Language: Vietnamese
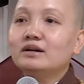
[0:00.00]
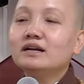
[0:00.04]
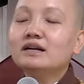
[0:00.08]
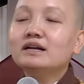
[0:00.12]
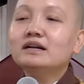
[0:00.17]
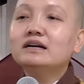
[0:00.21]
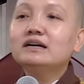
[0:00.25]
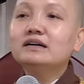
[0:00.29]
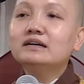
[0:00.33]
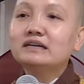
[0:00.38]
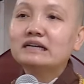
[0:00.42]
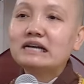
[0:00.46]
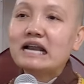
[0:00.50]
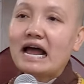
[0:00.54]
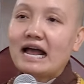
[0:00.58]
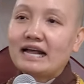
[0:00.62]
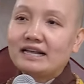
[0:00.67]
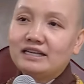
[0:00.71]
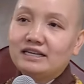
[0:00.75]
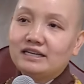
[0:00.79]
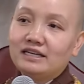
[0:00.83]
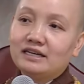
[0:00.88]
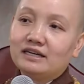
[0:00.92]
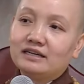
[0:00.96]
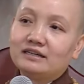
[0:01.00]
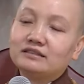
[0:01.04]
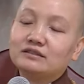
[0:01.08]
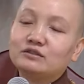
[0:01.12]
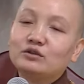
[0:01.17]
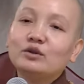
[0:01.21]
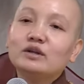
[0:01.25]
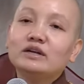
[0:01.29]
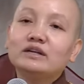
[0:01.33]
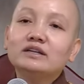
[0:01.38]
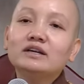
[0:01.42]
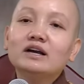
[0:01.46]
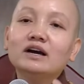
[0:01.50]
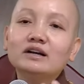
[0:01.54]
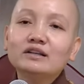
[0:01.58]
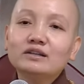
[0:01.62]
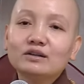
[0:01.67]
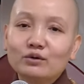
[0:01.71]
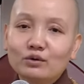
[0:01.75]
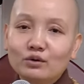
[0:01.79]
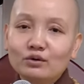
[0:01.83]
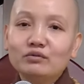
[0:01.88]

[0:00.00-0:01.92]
Cái người đại diện truyền giới cho